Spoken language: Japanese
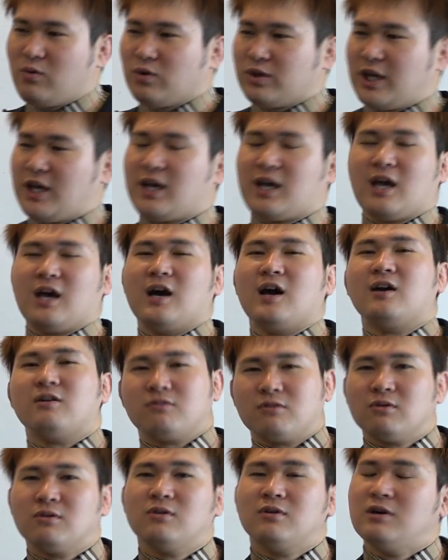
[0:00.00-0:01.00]
功体験がある
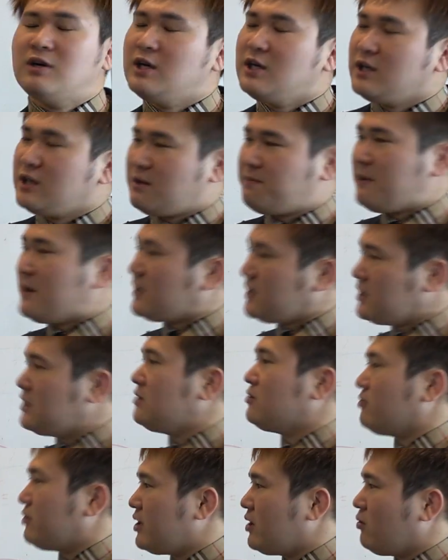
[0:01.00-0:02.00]
とやっぱりいい
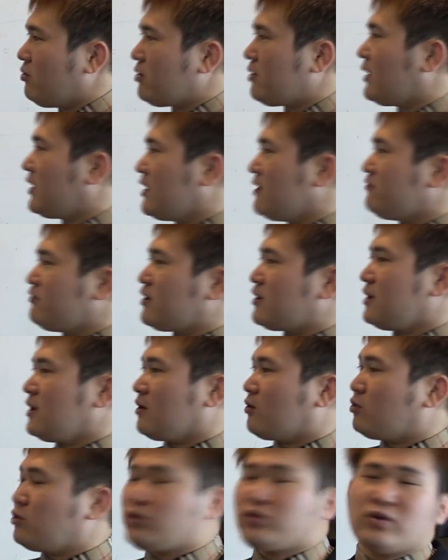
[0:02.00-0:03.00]
ので俺はねぜひ
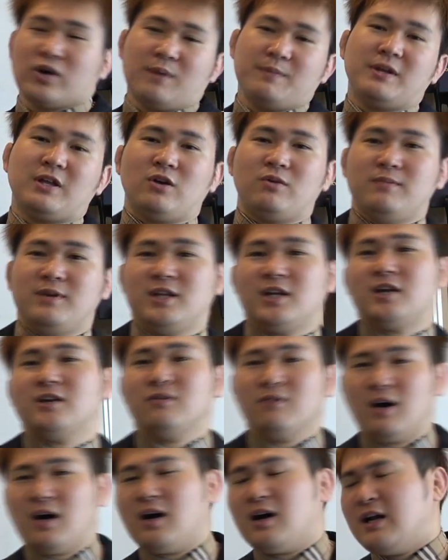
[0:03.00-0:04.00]
この動画見てるみんなに
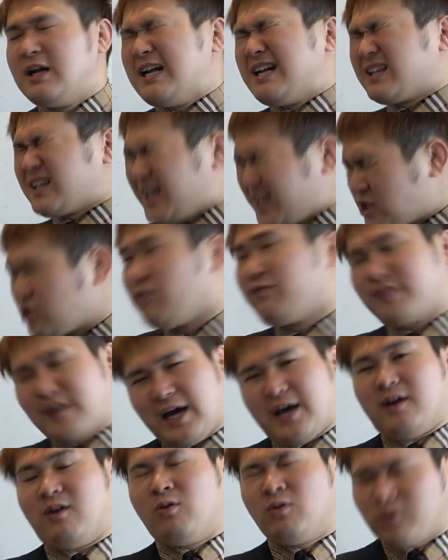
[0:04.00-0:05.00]
は多少
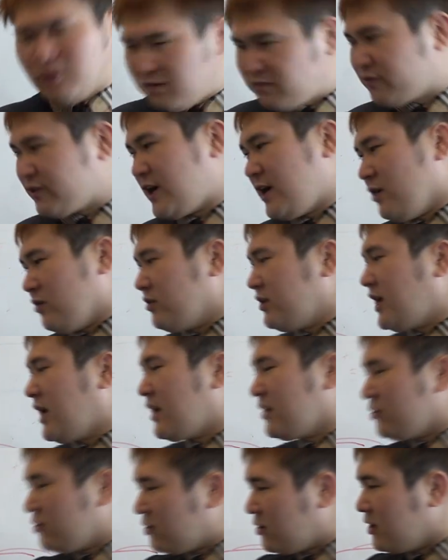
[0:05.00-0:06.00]
プライ本当にプライよだ
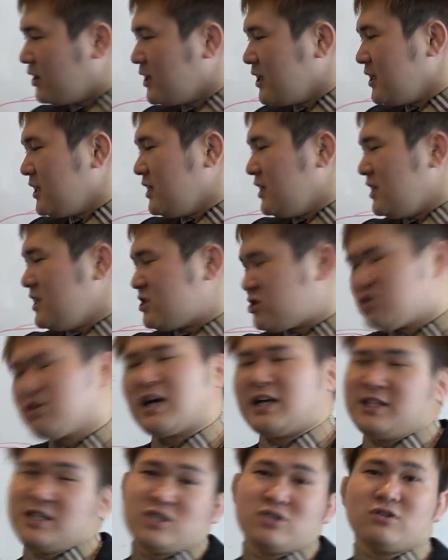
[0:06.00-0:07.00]
けど1週
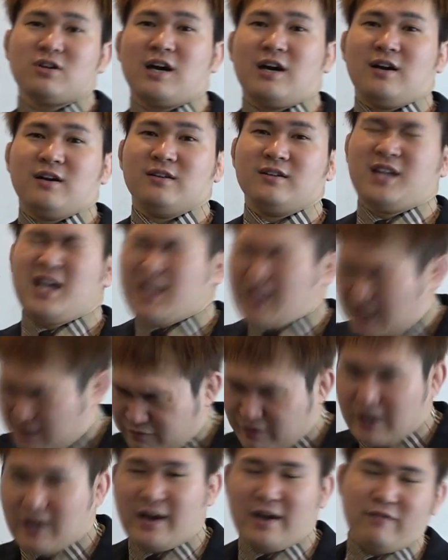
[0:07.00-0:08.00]
間2週間できたら
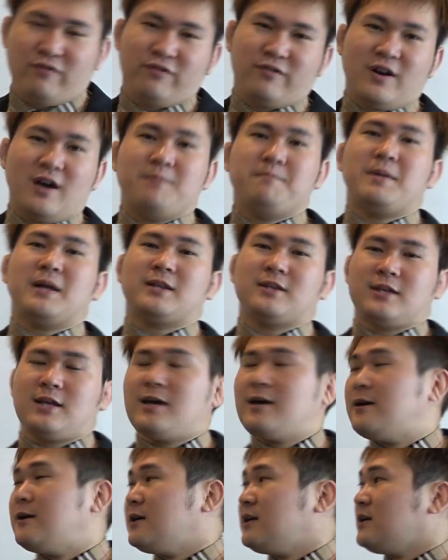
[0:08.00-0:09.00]
3ヶ月頑張っ
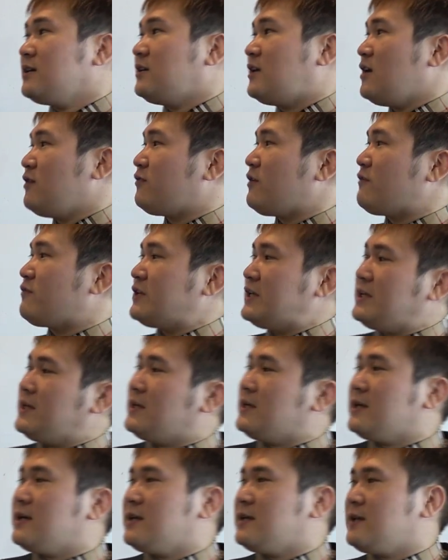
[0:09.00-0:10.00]
て伝説に
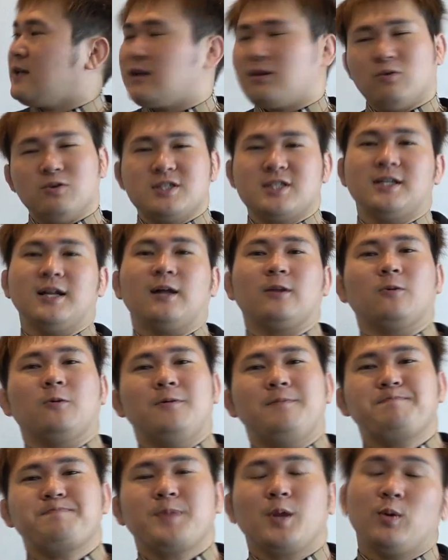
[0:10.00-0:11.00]
なってほしいなと
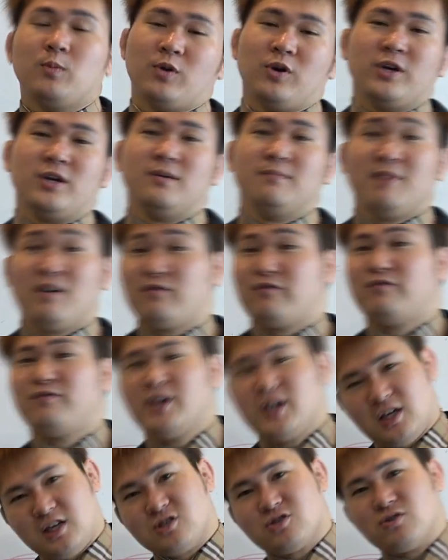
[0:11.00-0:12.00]
思いますぜ
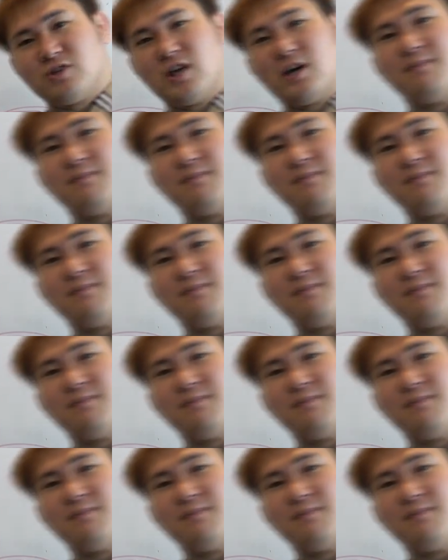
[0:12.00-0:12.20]
ひ一緒に